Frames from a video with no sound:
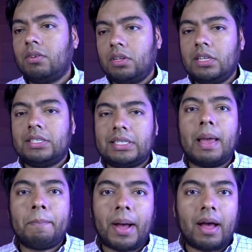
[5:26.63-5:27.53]
eh,
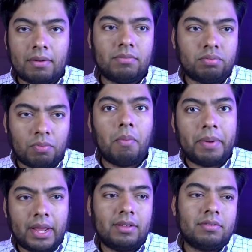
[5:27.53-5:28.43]
sepa, pues,
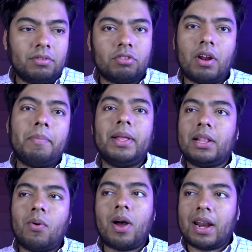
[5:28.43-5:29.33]
hombre, no
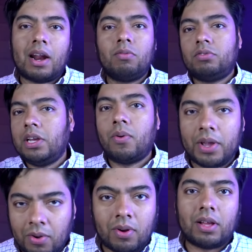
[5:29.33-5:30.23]
solamente voy a agarrar un 5
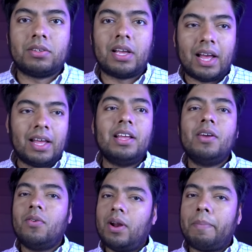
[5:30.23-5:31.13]
yuca, o sea,
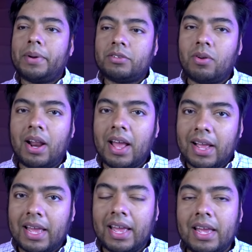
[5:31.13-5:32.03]
una persona
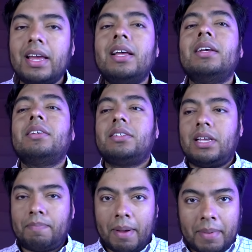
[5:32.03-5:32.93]
que
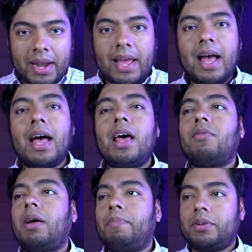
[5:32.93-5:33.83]
sepa manejar,
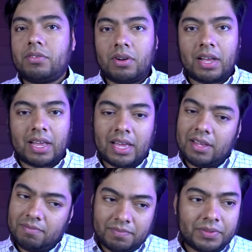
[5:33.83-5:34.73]
una persona
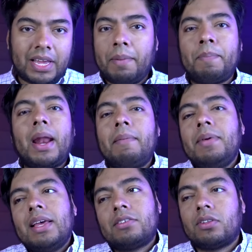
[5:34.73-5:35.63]
que que para
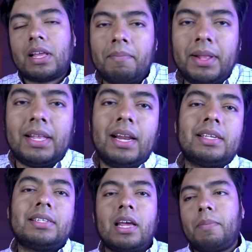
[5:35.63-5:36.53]
mí es totalmente
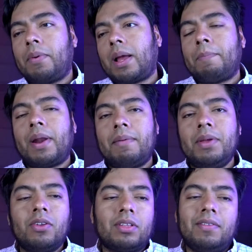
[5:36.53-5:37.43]
innecesario porque para
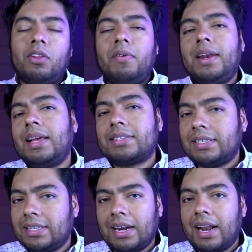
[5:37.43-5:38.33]
mí no, debería
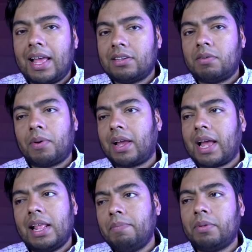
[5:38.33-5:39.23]
existir nada de esto porque
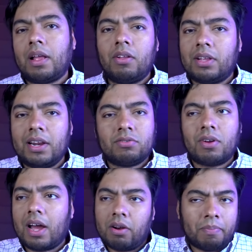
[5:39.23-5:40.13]
cada diputado tiene su
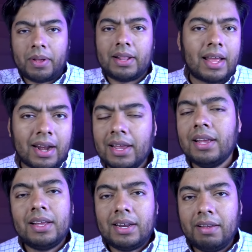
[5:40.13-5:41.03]
carro y puede andar
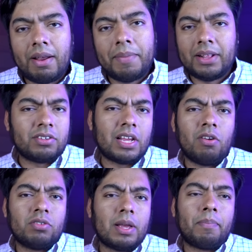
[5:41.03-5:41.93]
libremente. O sea,
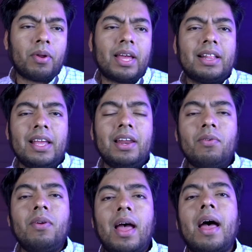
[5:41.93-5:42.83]
no sé por qué tienen
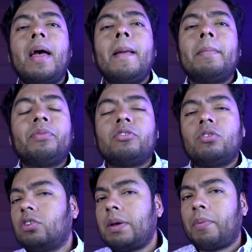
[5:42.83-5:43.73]
una,
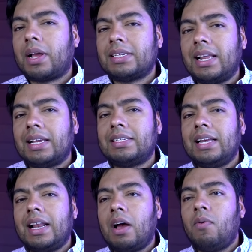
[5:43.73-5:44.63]
no sé por qué se le
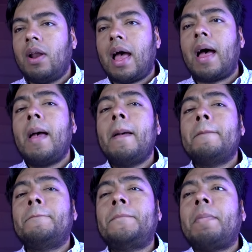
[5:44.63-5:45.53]
asigna una
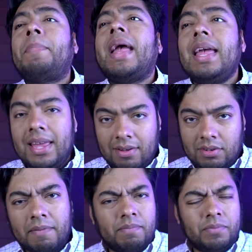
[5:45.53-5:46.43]
PPI.
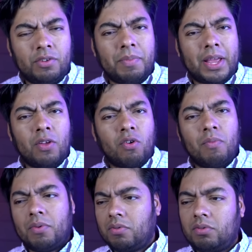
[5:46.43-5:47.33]
yo me quedo
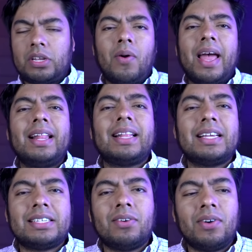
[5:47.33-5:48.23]
como, o sea, un agente
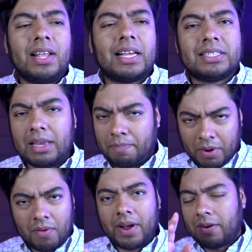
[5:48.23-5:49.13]
de seguridad sí,
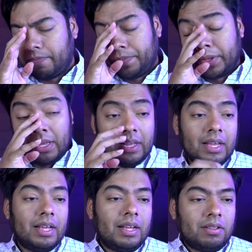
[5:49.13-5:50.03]
pero bueno.
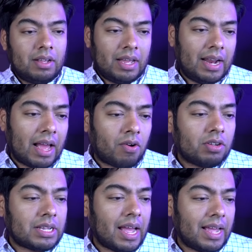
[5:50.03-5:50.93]
Eh, la
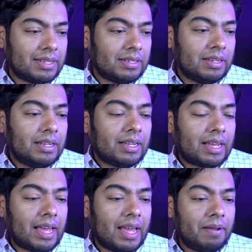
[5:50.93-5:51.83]
cosa es
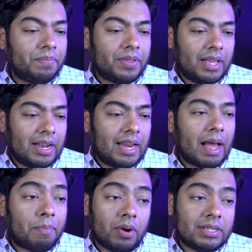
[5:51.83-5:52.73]
que
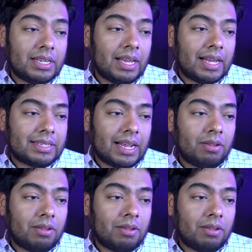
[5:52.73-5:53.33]
la policía, este es